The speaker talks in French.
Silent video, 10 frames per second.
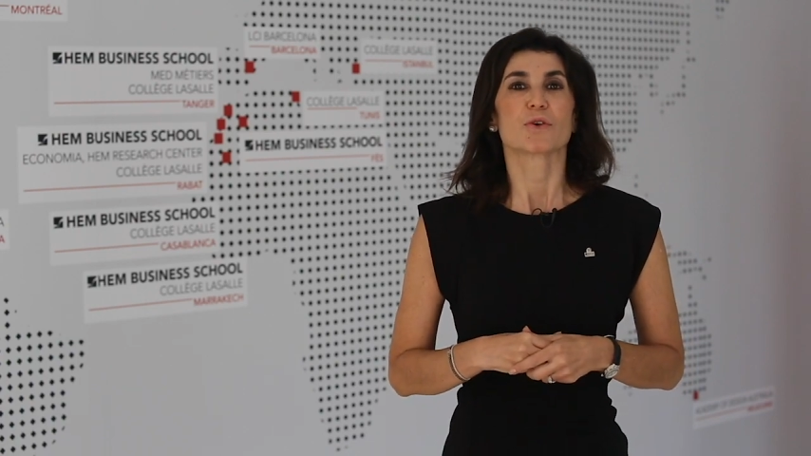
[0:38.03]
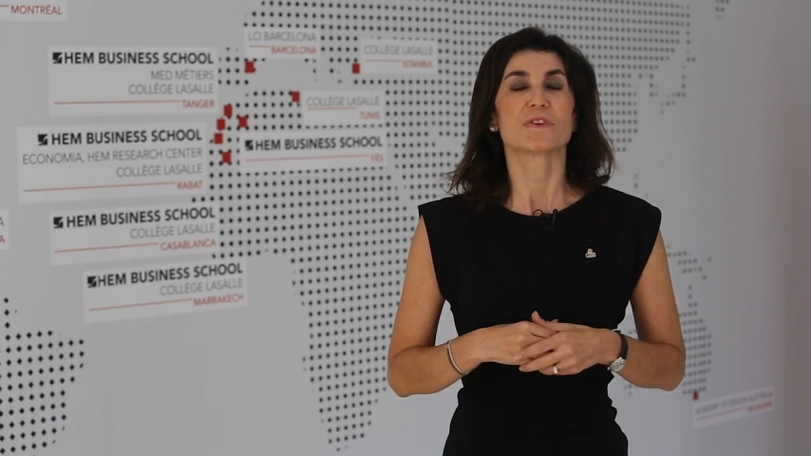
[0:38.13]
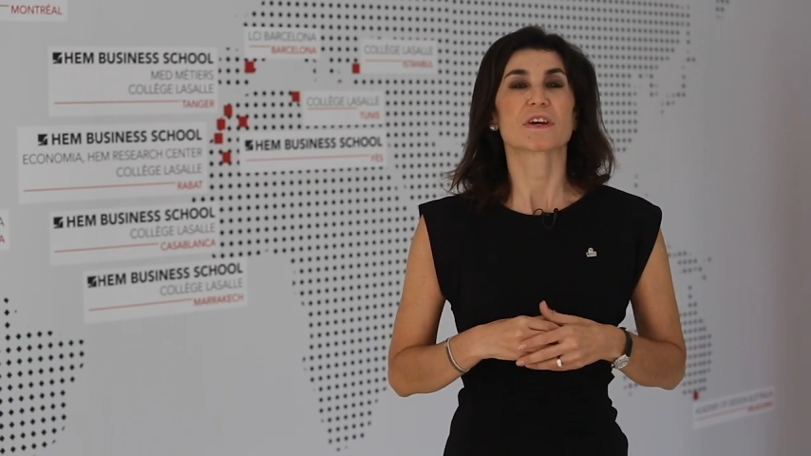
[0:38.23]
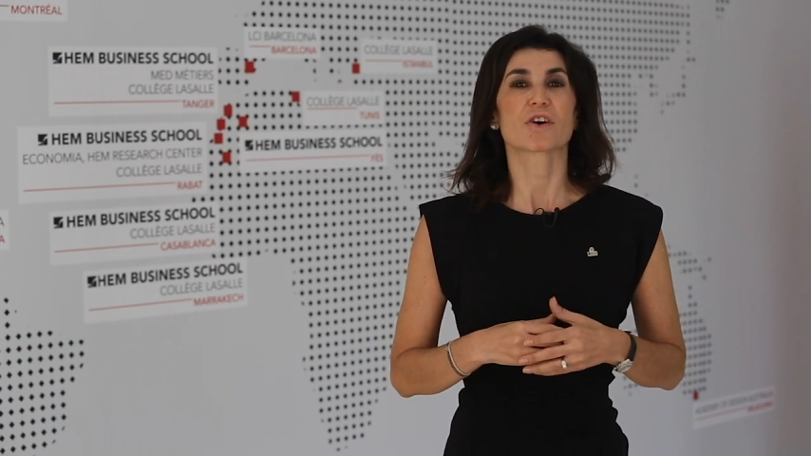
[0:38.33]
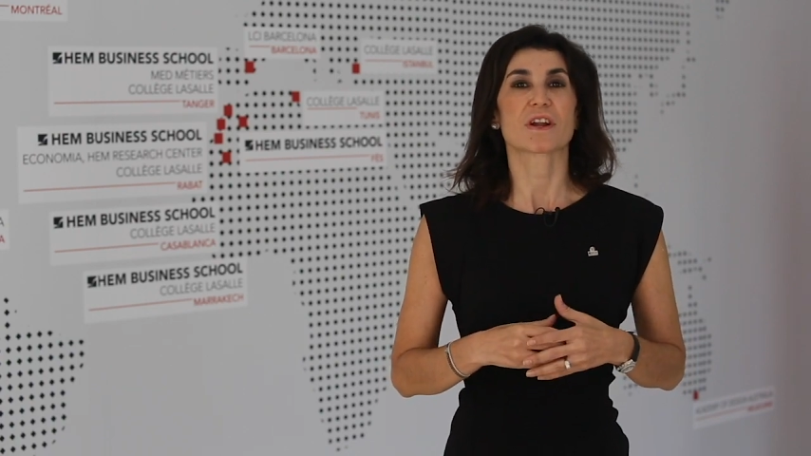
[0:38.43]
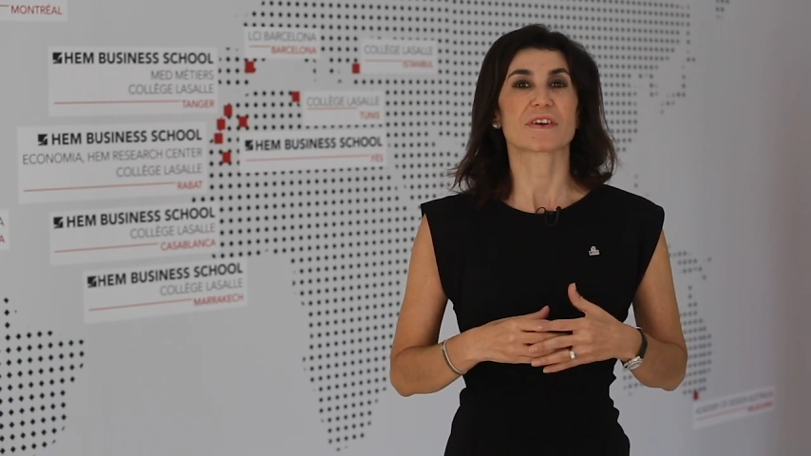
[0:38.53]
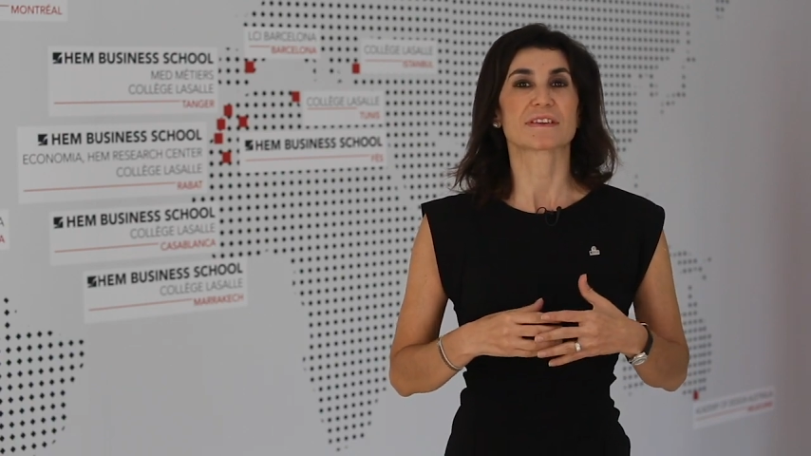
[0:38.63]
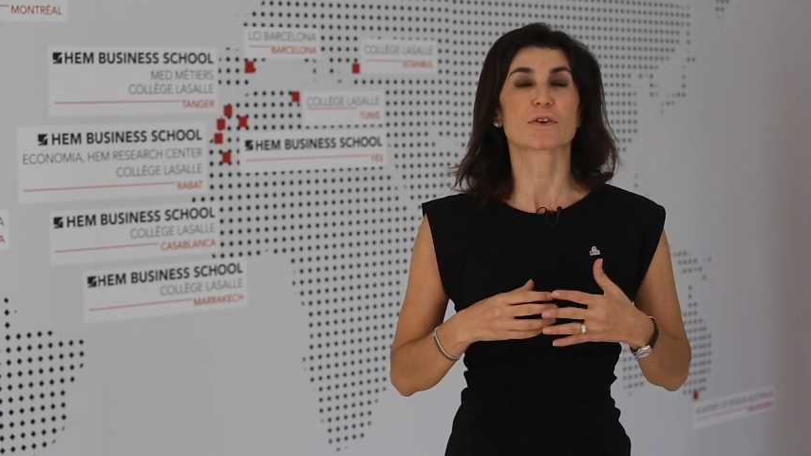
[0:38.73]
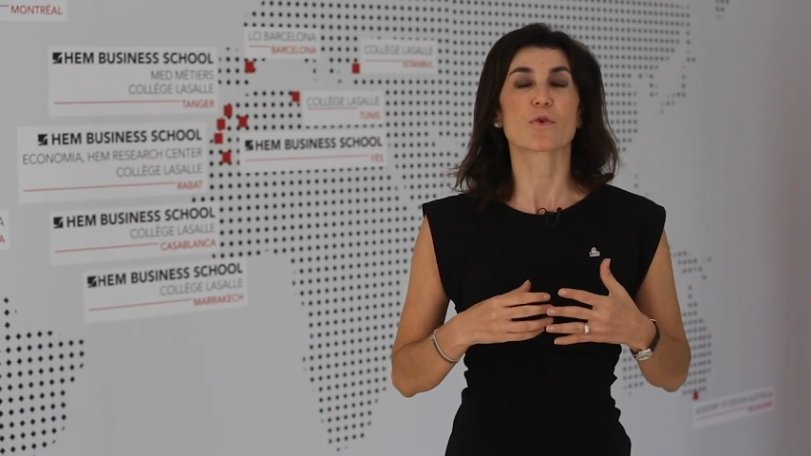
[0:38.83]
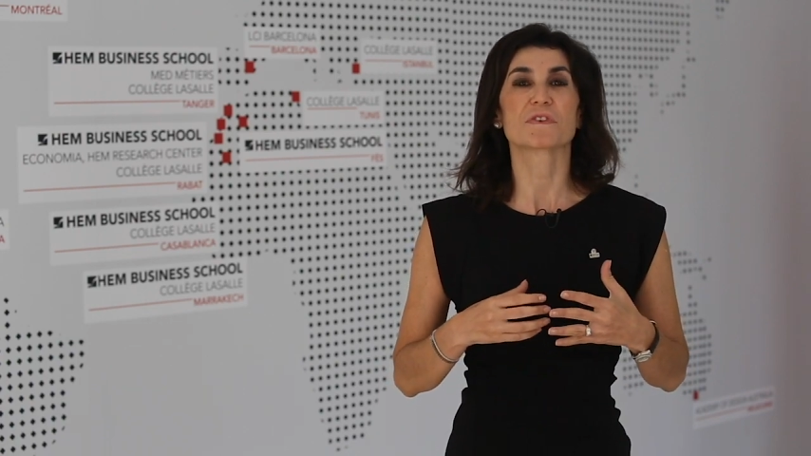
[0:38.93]
une école
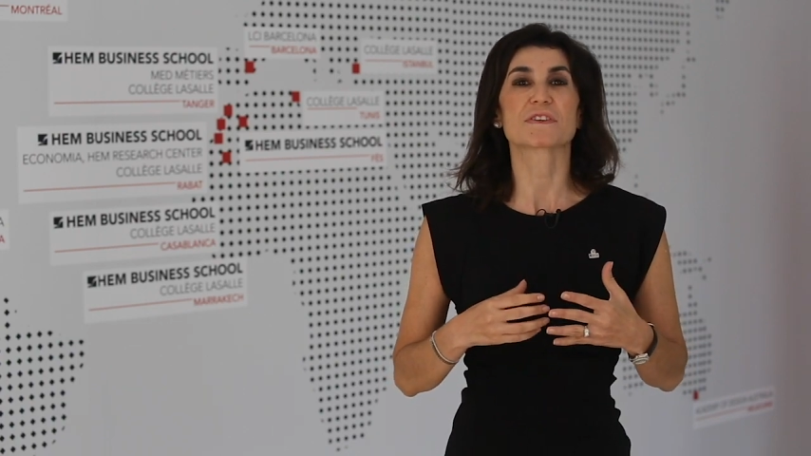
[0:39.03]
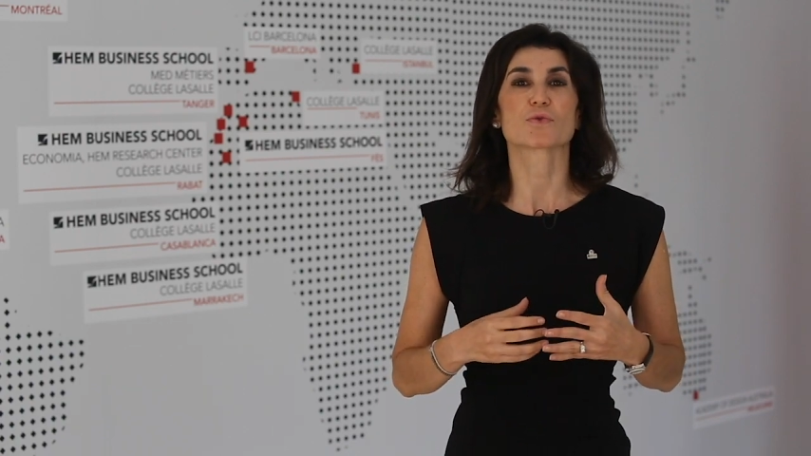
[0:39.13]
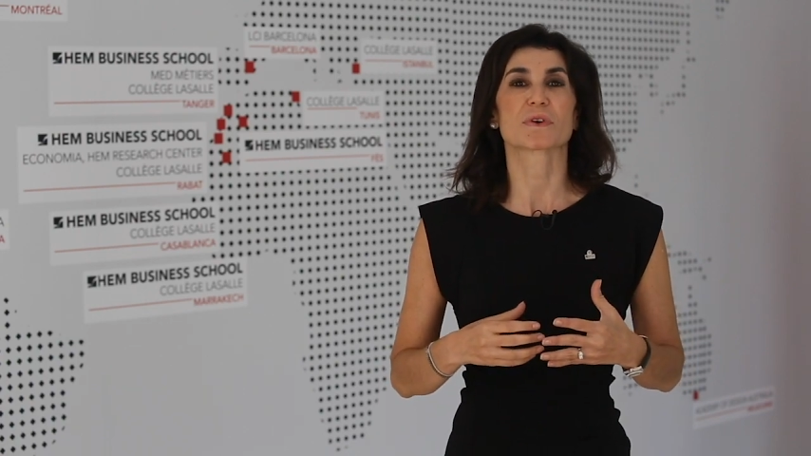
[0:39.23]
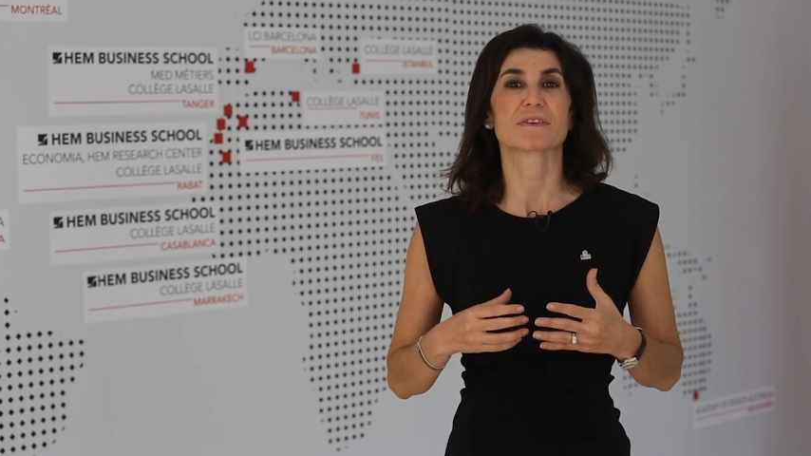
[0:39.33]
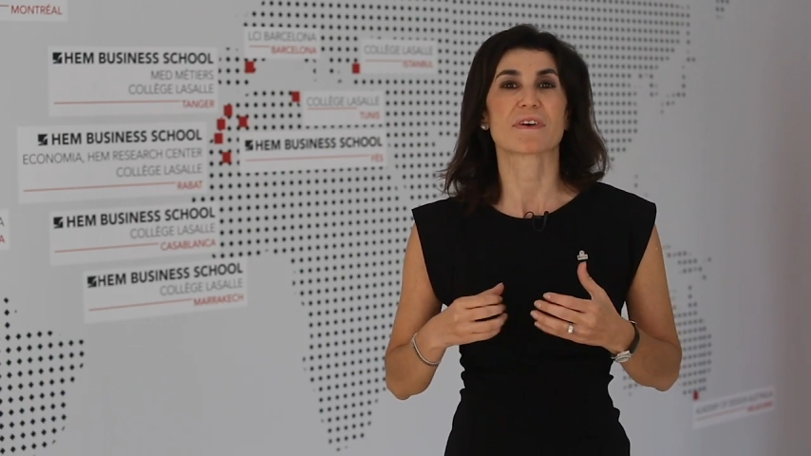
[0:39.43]
avec des convictions et des